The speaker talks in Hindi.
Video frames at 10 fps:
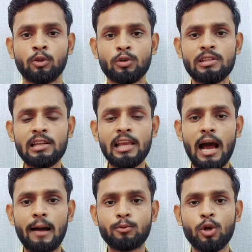तो इसीलिए
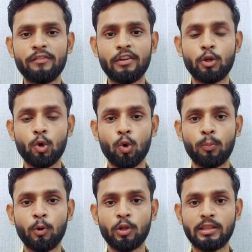आप जो है वीडियो को
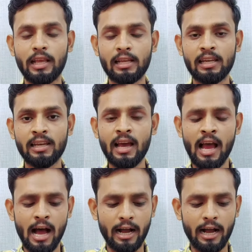पूरी देख लेना